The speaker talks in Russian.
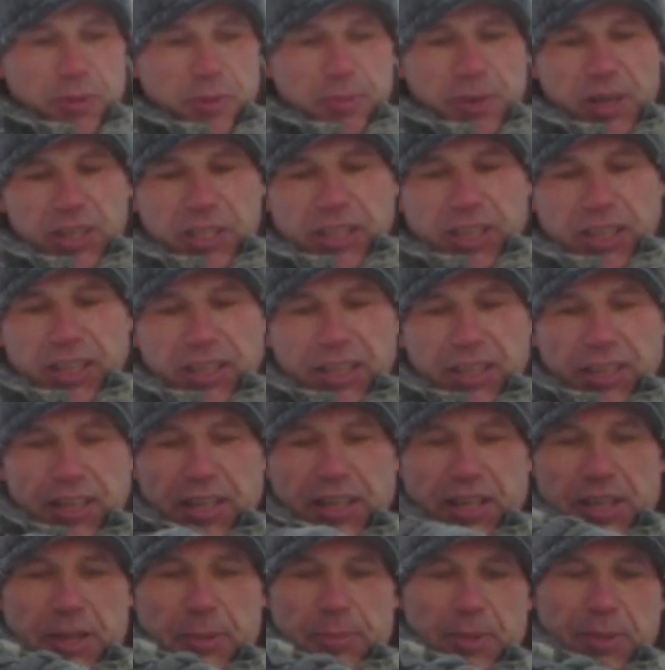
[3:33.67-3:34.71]
приманка
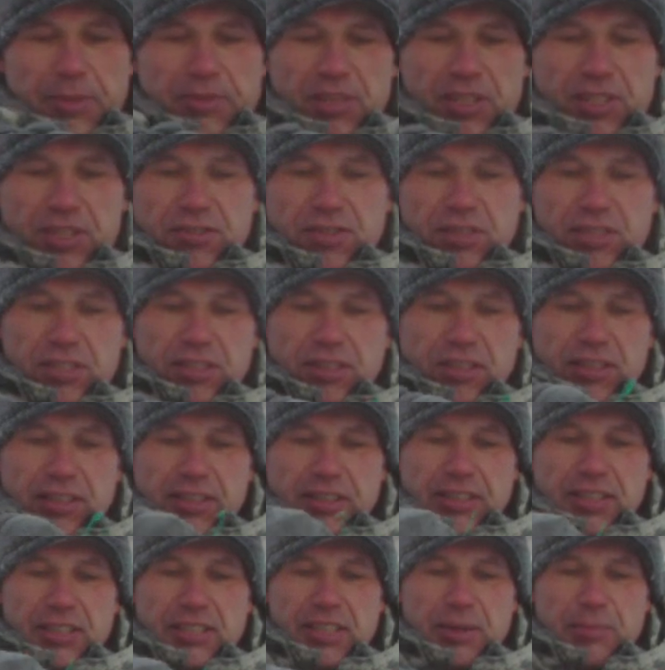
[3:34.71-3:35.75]
и подвешивается
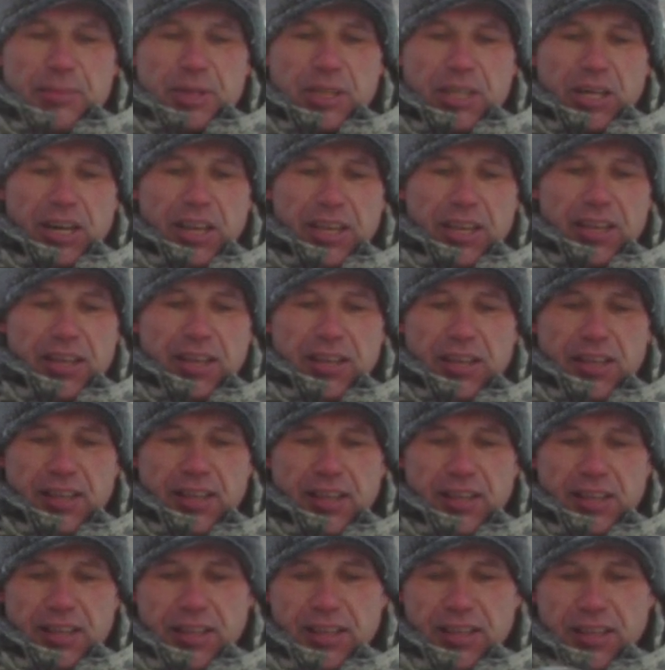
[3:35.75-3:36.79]
на самый край
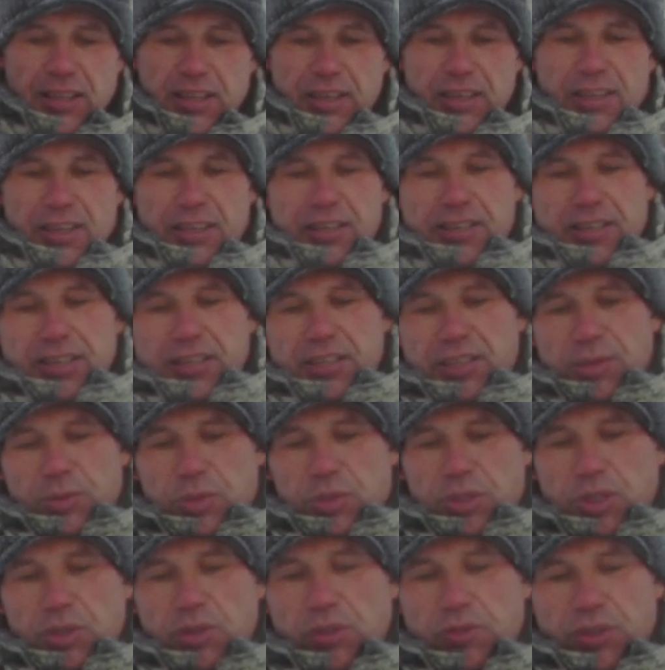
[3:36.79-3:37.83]
этой
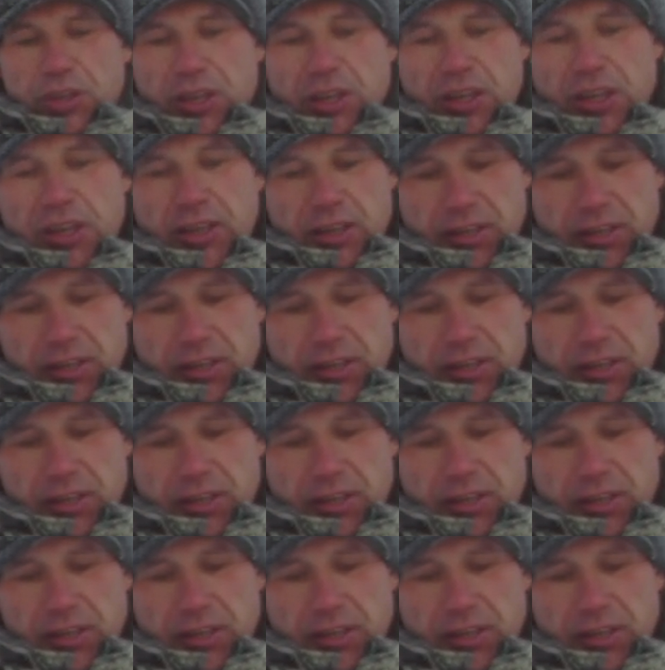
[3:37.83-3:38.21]
установки.